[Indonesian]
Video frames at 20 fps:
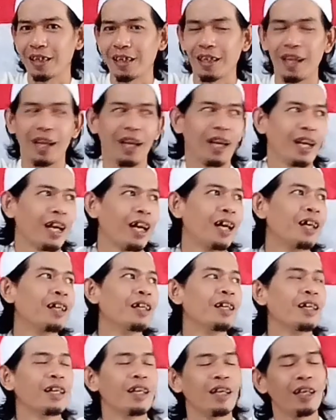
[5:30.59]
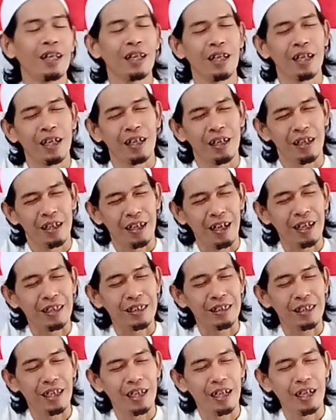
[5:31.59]
Saya
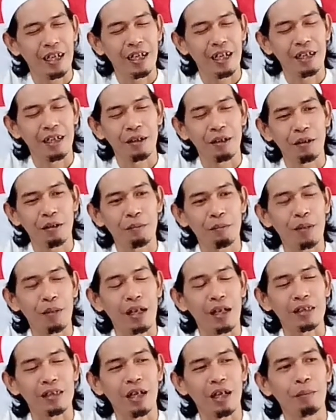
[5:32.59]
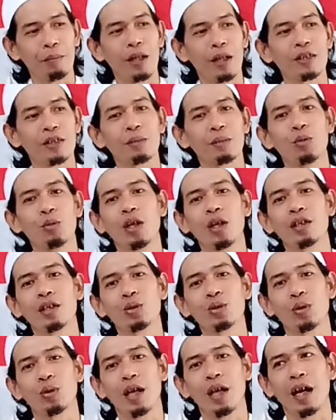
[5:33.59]
rasa para sahabat semua
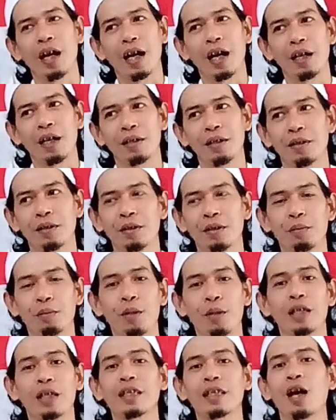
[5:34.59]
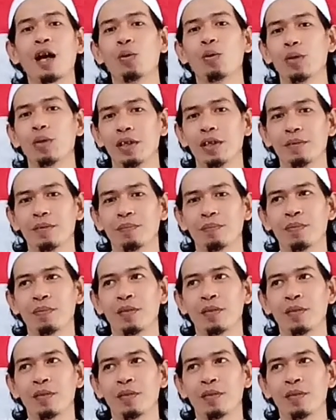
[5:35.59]
sudah mengetahui